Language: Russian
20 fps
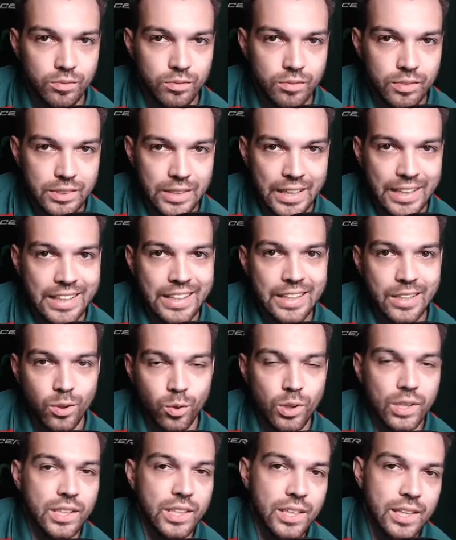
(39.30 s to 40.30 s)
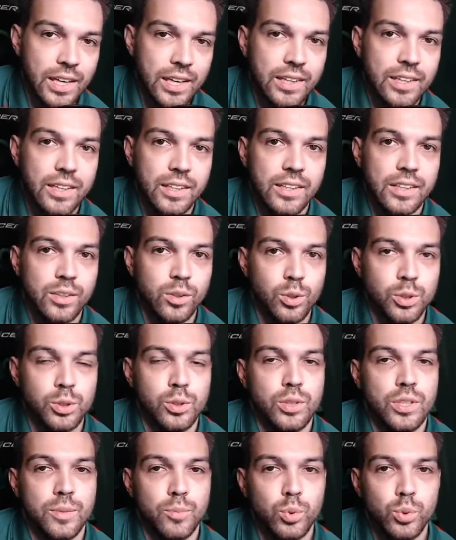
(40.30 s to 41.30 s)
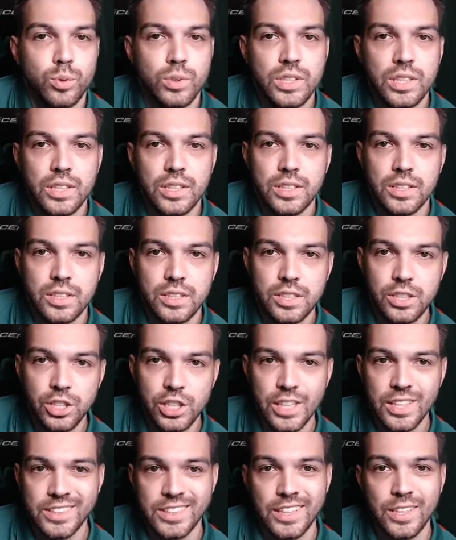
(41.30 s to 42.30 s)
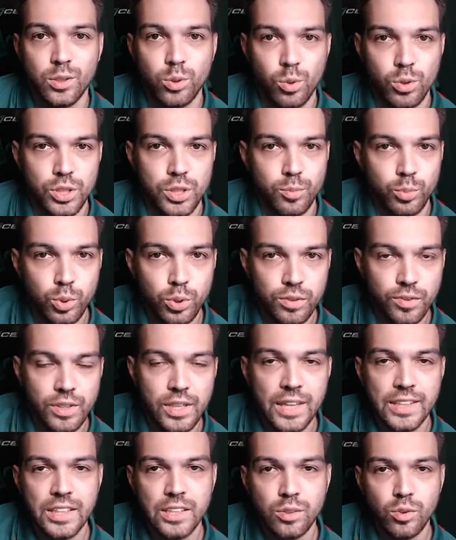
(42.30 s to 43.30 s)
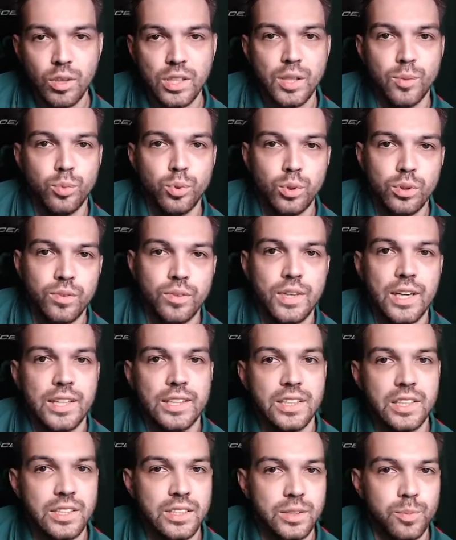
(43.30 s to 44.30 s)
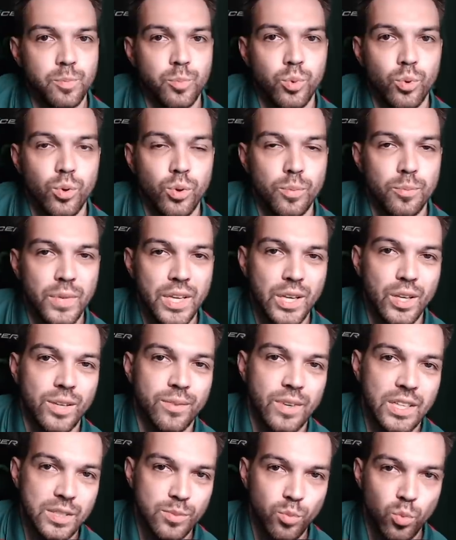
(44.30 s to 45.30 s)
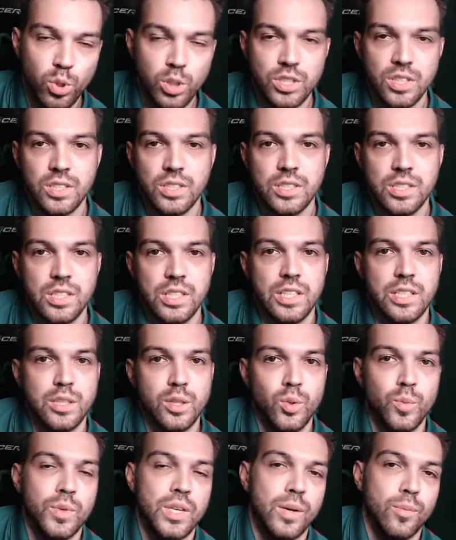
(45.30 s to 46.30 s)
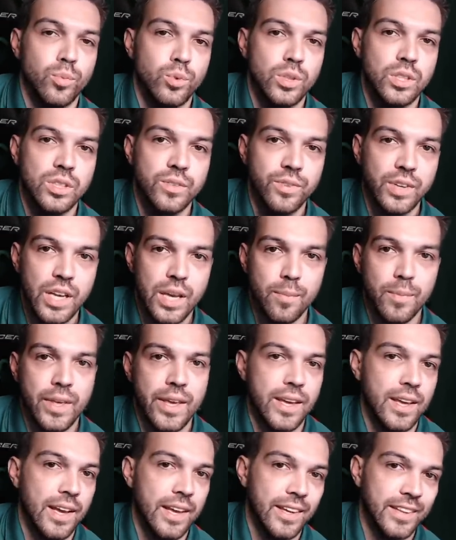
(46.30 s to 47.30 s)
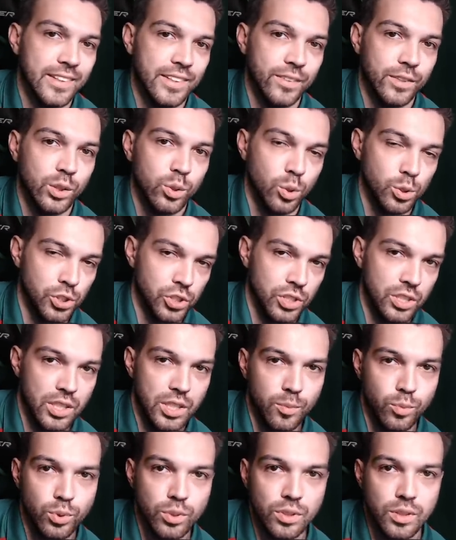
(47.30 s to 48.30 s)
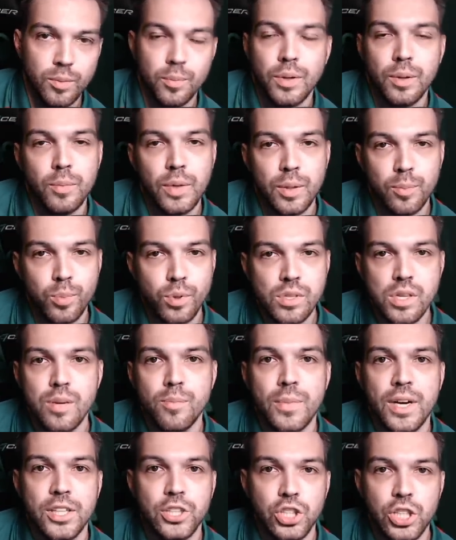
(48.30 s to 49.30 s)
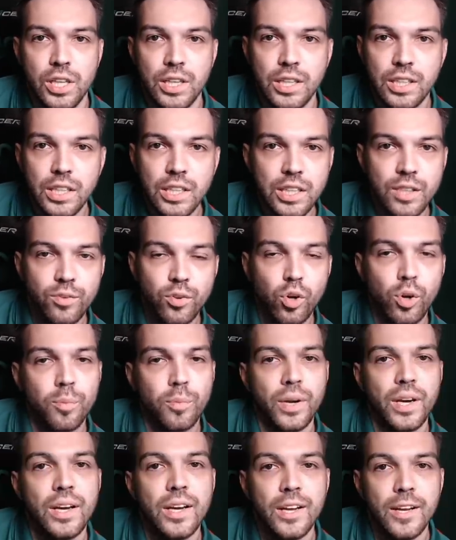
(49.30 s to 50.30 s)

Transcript: такие ролики, как а, то, что я буду делать сейчас, они тоже будут выходить, но они будут выходить по мере возможности. Если у меня будет время, этого точно не будет, например, после матча Лиги Европы,